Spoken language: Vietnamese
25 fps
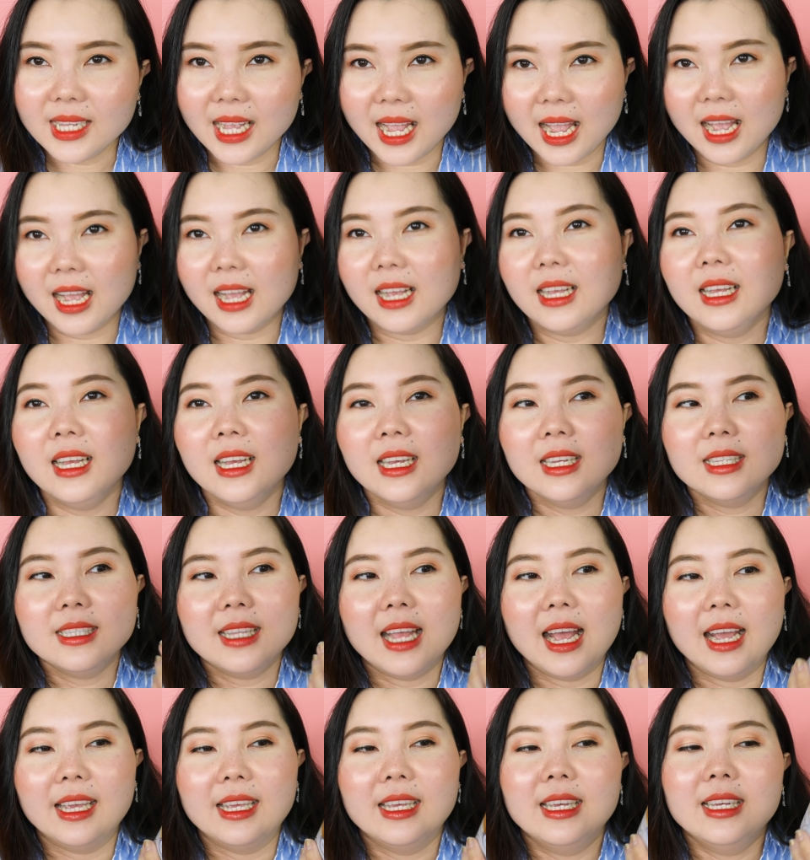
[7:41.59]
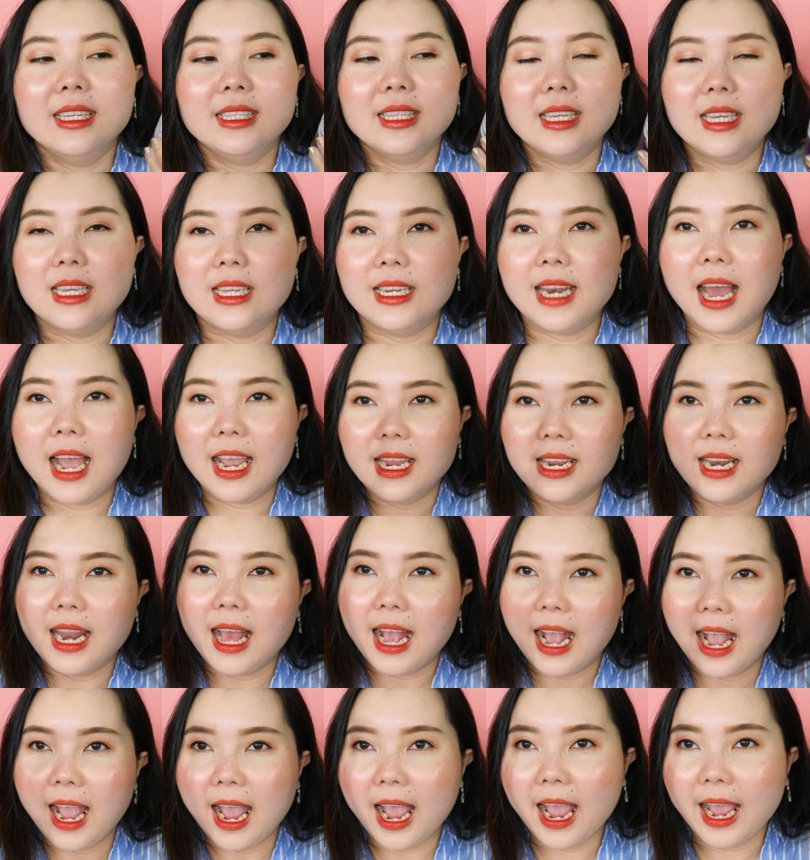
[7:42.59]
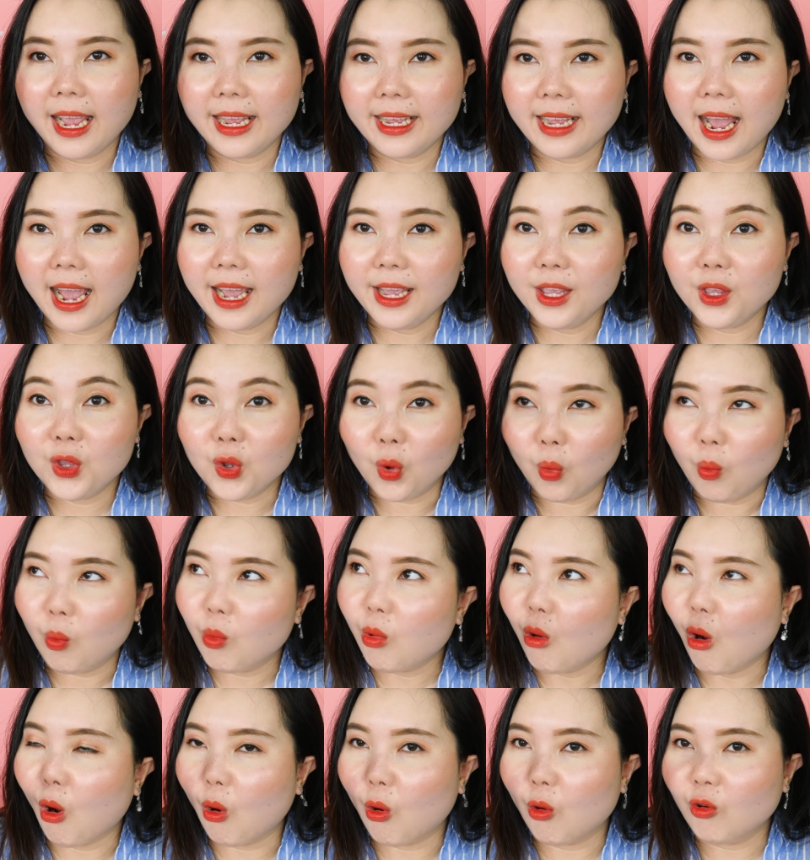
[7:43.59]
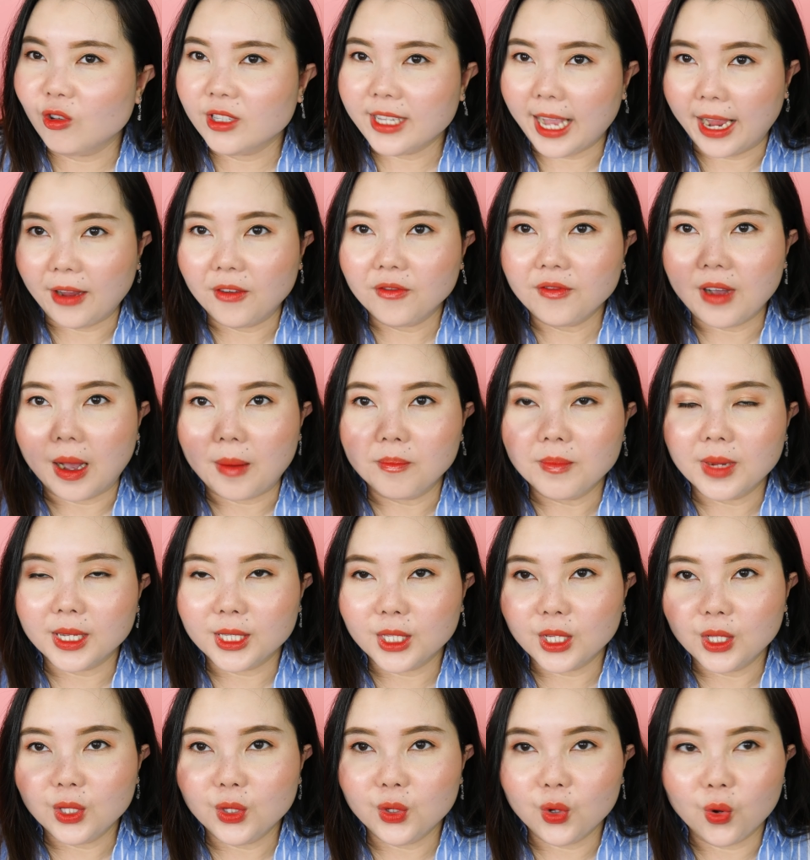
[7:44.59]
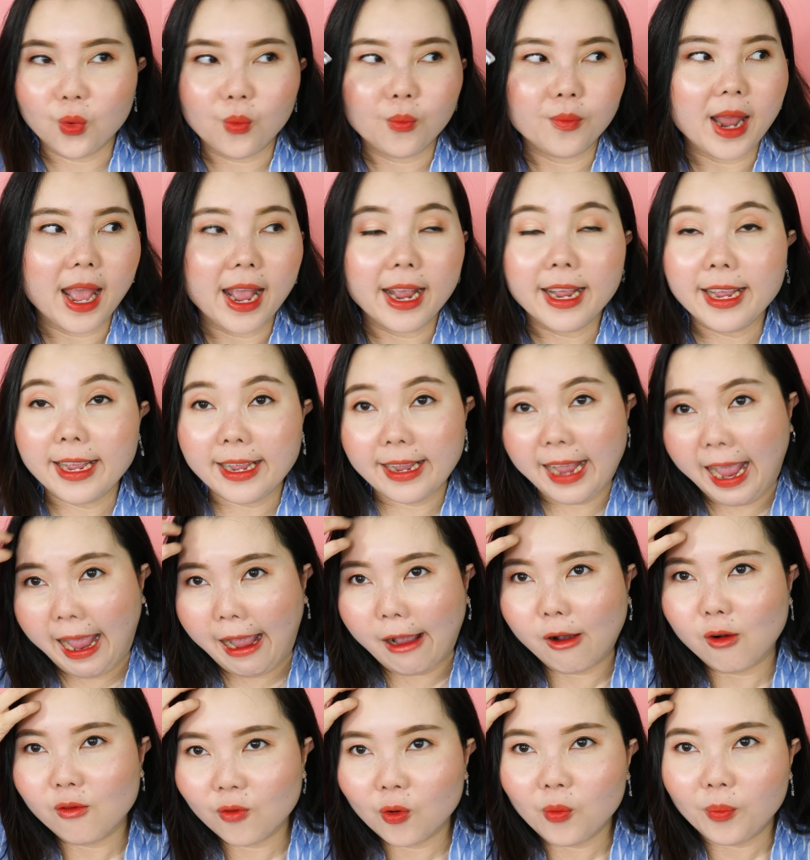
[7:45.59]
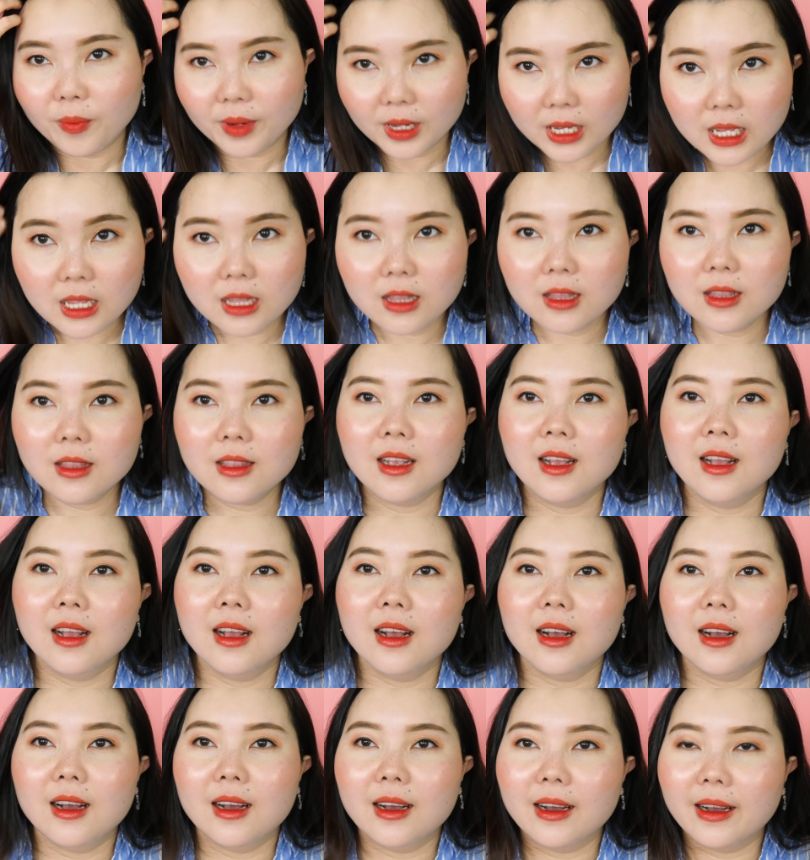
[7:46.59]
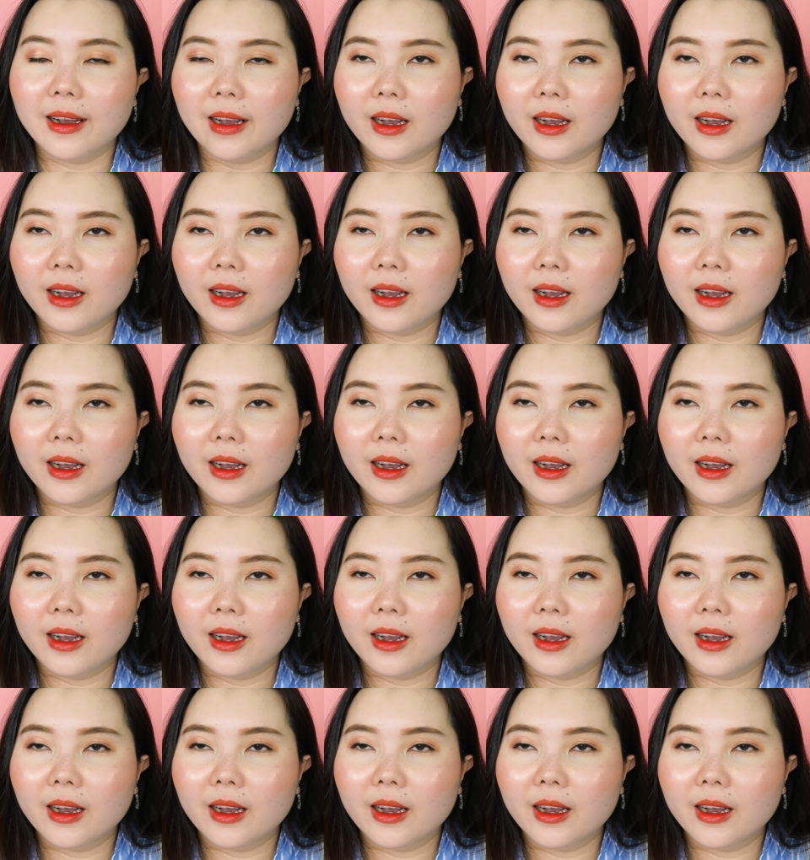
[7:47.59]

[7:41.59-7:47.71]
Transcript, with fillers: à đây thì đây là hai cái dụng cụ sản phẩm mà Chinh dùng để cạo vùng kính uh,